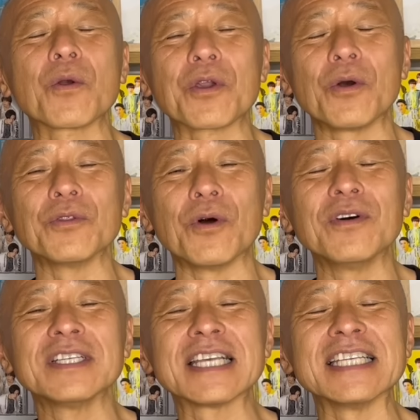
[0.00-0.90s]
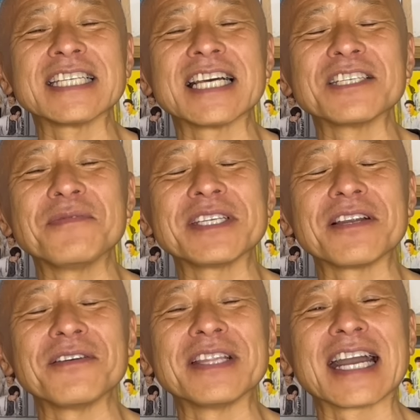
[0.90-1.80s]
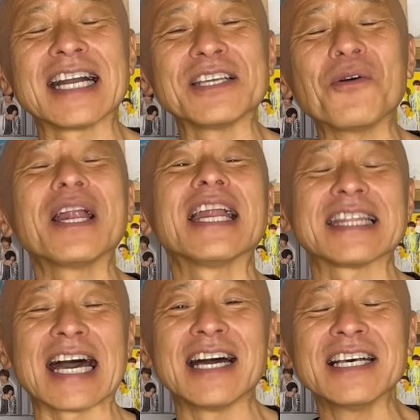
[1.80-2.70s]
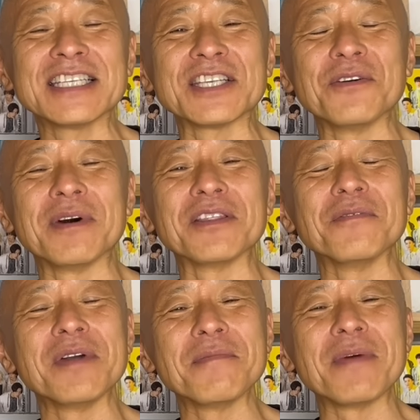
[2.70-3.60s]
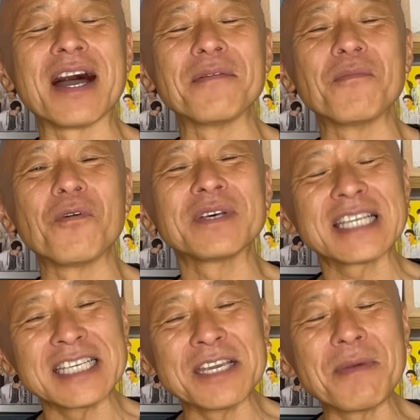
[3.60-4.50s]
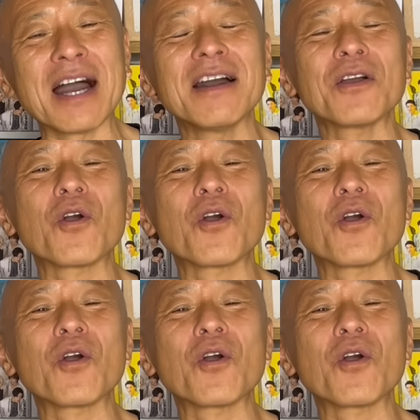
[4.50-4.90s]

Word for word: 今日の3時間スペシャルの中におられた snowman のメンバーもうまさに今